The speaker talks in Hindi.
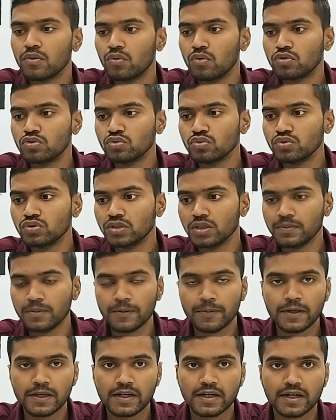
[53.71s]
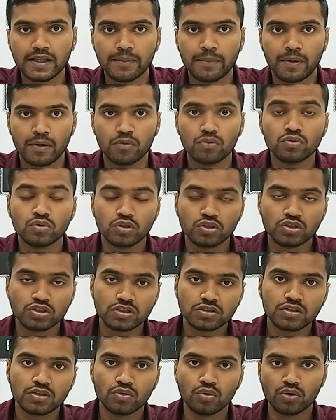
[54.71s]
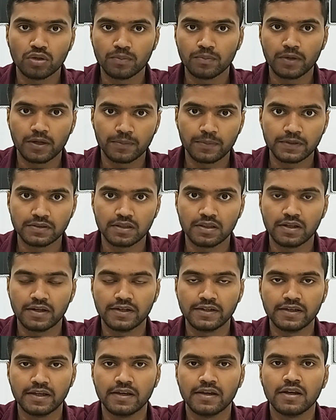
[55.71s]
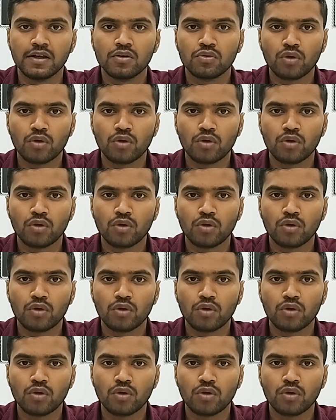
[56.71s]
और जो जे की टीम है वो नीचे से दो नंबर पे चल रही है